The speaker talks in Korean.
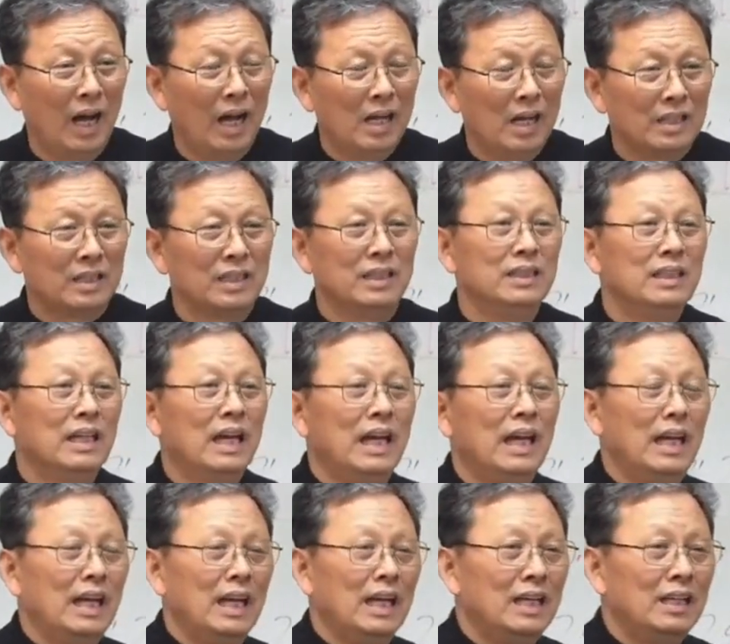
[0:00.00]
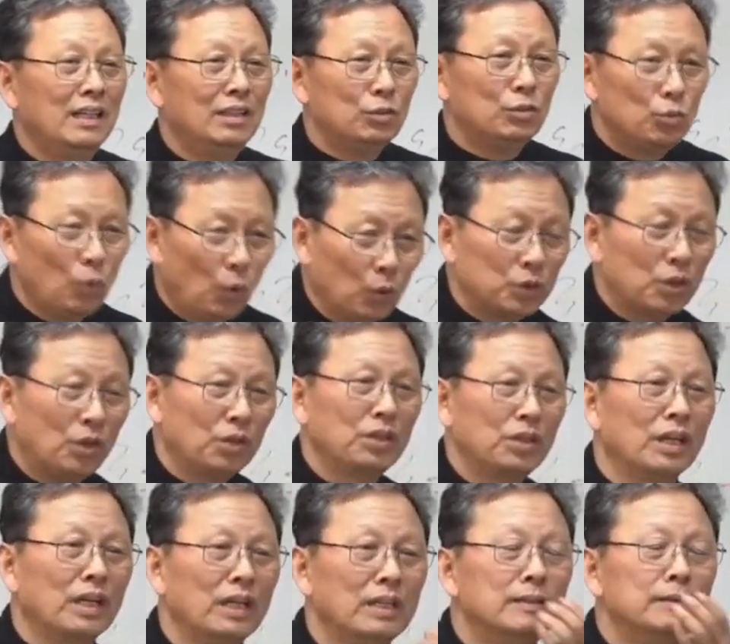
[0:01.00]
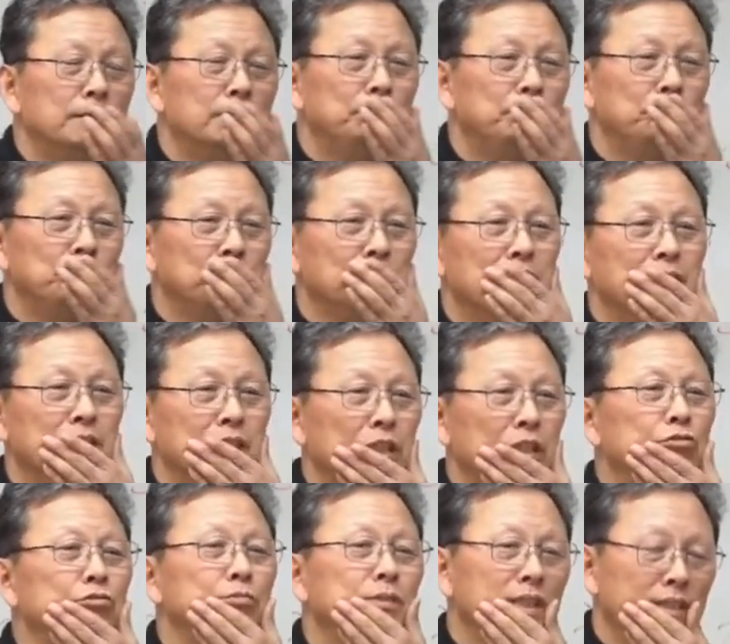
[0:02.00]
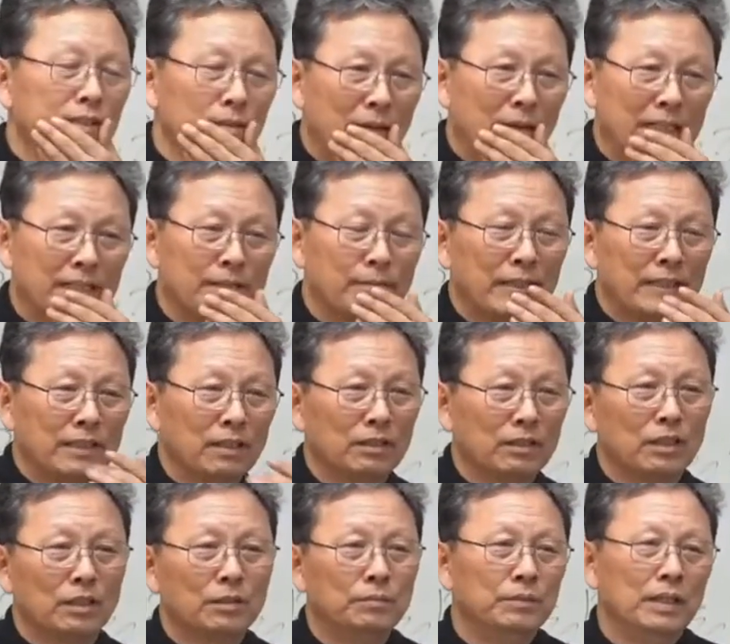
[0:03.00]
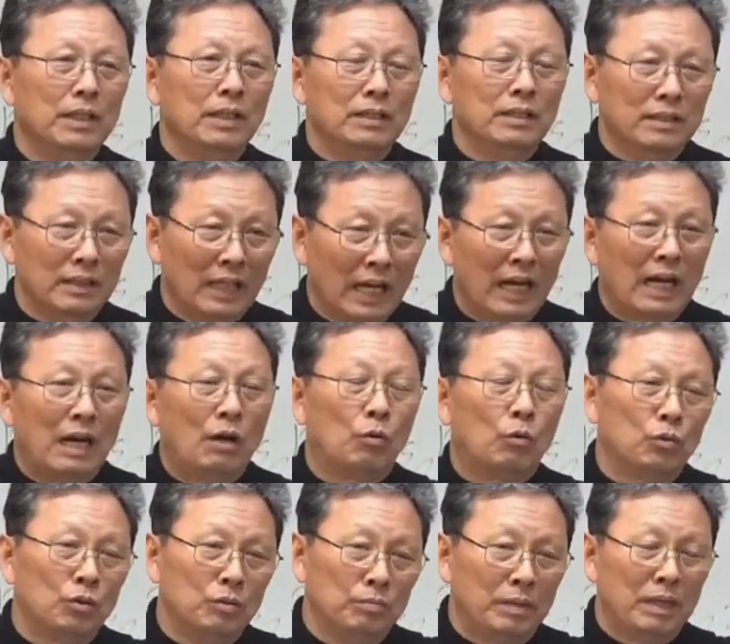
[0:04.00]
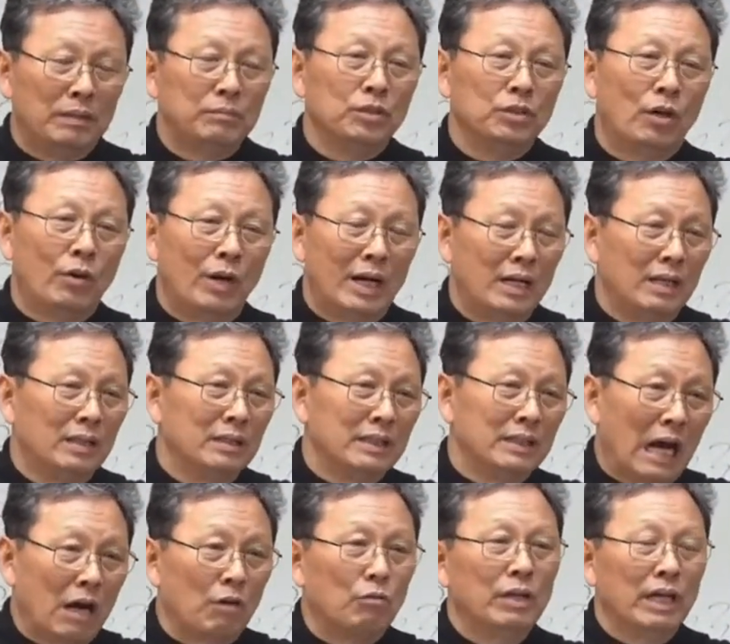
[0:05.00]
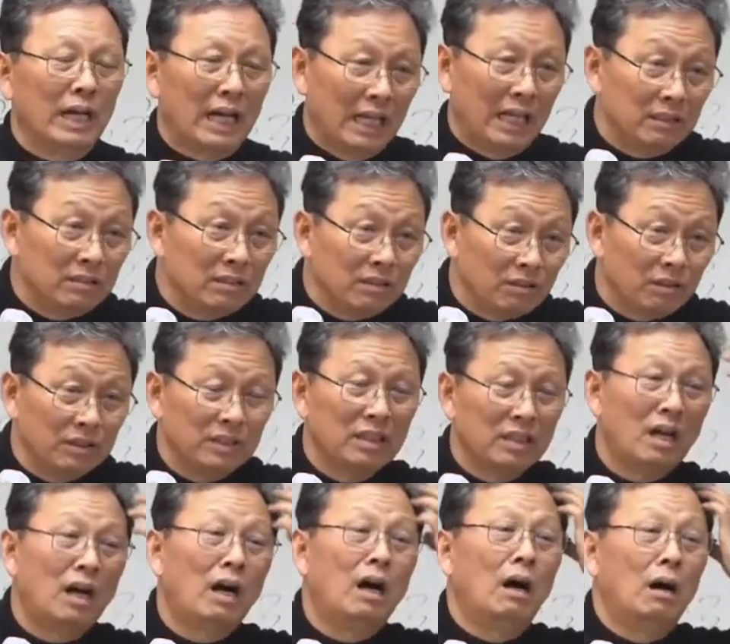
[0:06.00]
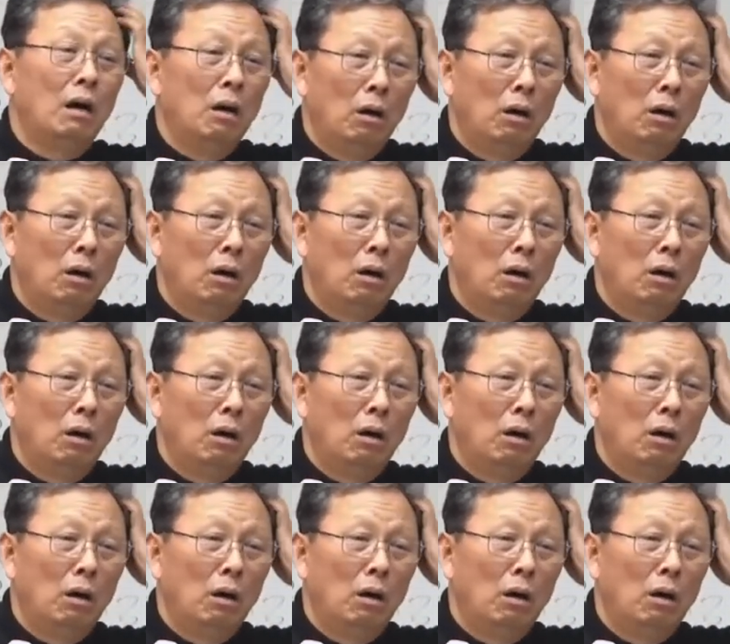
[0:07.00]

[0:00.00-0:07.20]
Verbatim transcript: 그런데 또 성경에는 예수님께서 말씀하신 것처럼 내가 오늘 밤 너와 낙원에 가 있을 것이다.